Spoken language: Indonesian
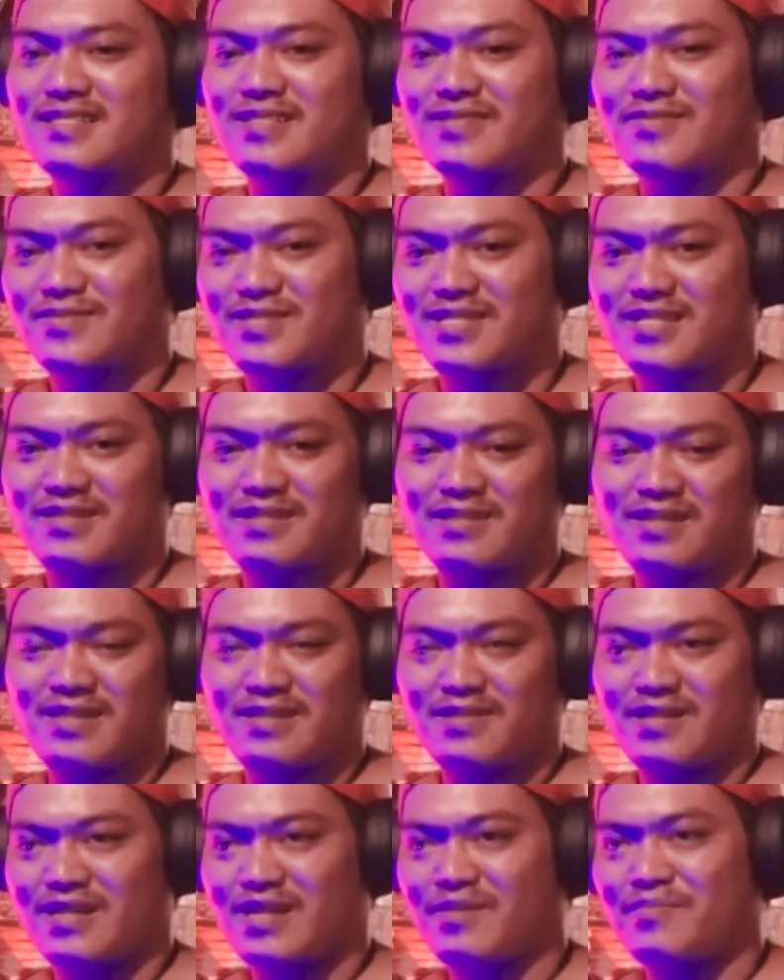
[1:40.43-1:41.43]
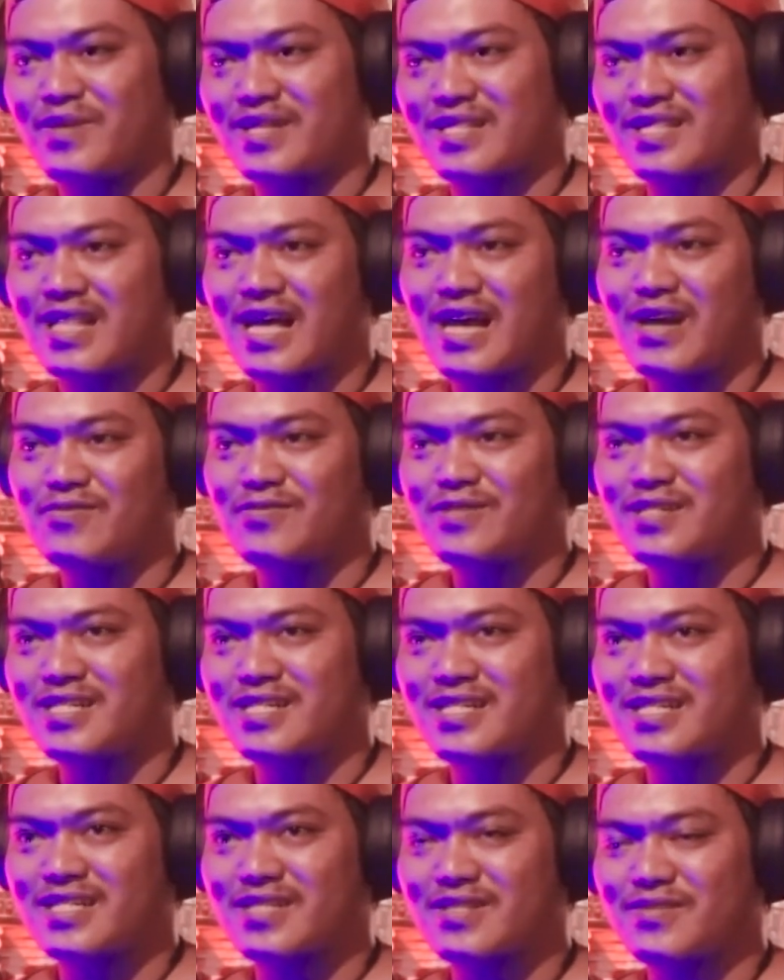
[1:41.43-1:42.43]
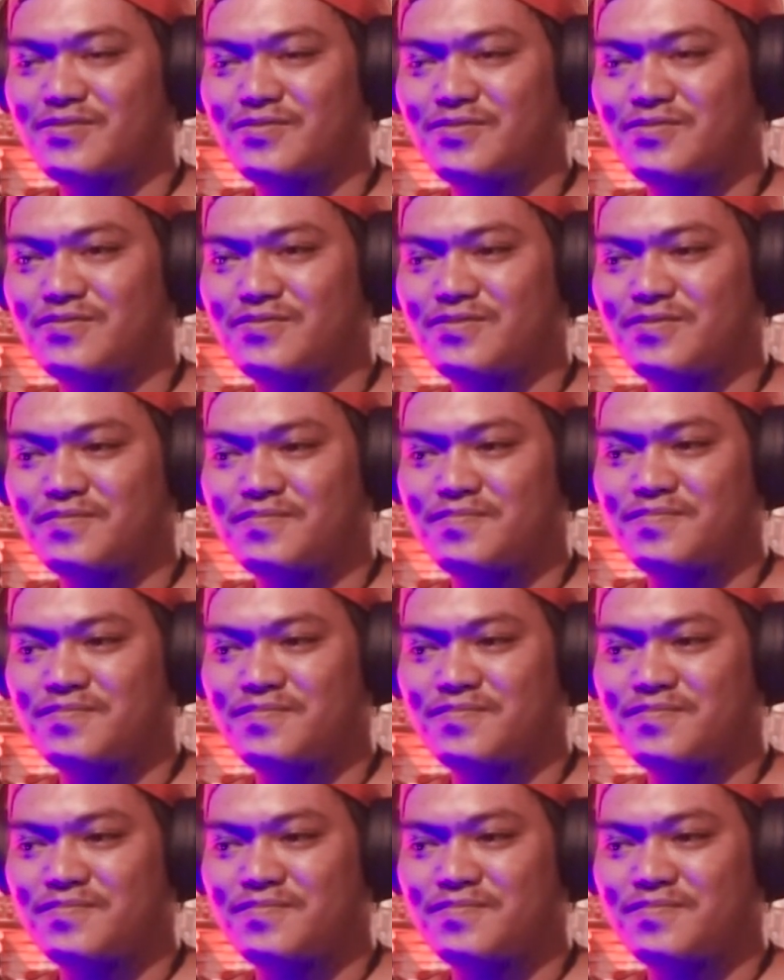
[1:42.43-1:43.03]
terus lambat laun di situ